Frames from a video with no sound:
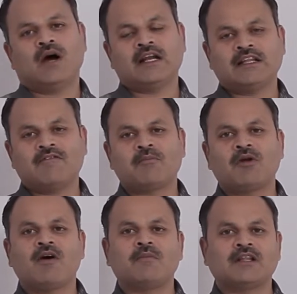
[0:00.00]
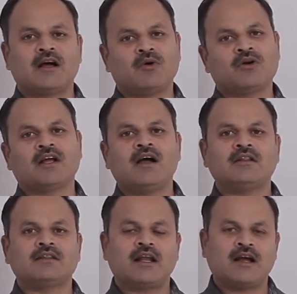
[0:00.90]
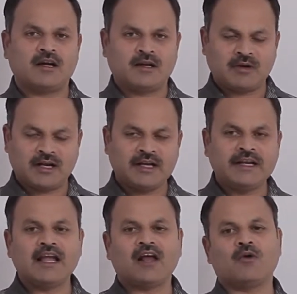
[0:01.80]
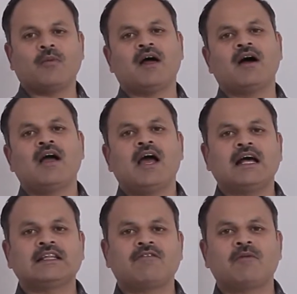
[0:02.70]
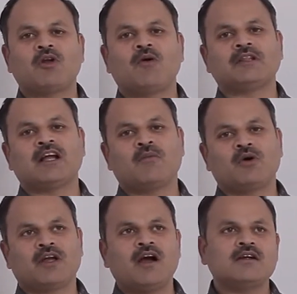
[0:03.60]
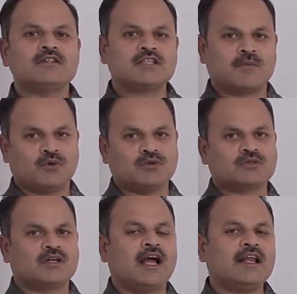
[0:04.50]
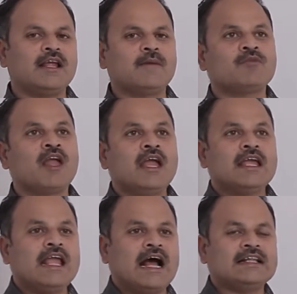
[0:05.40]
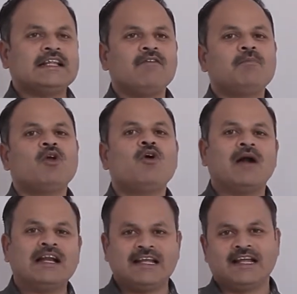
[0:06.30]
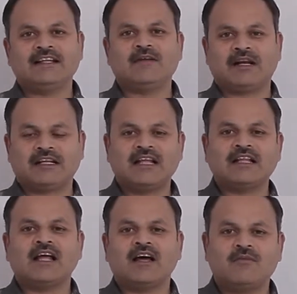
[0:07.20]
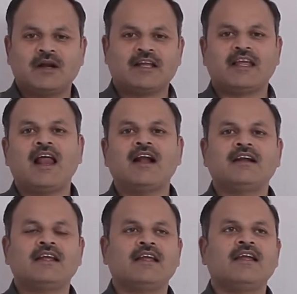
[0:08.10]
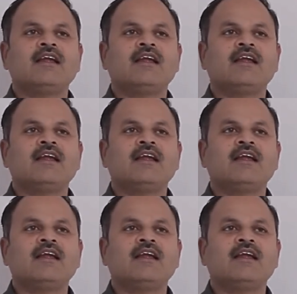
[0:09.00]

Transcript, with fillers: హరిత విప్లవ పితామహునిగా తెలంగాణ అంటే మన ఇండియా లోపల హరిత విప్లవ పితామహునిగా చెప్పుకోవచ్చు కానీ ఈ హరిత విప్లవం అంటే ఏంది మనకి దాని ద్వారా మనకి ఎలాంటి